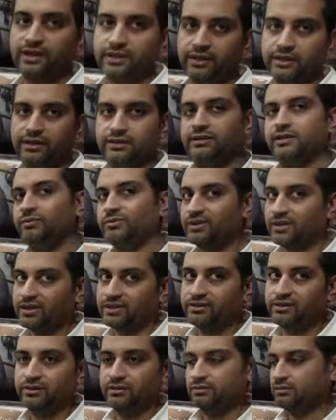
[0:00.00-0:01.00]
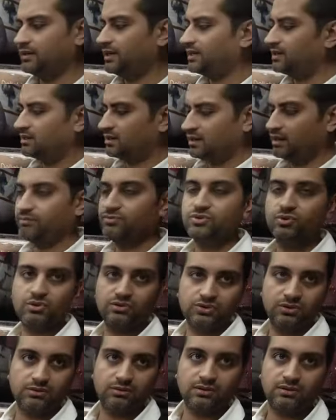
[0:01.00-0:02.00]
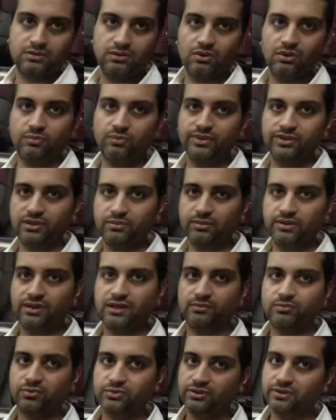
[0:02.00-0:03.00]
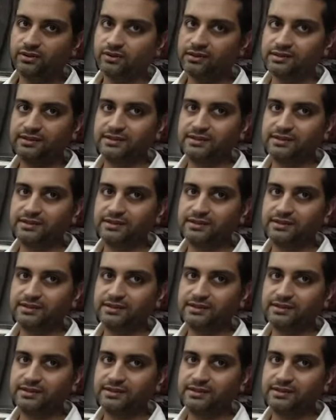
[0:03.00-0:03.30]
ग्रे ये भी रहते हैं एट अ टाइम जो स्टॉक में थे मैंने आपको दिखा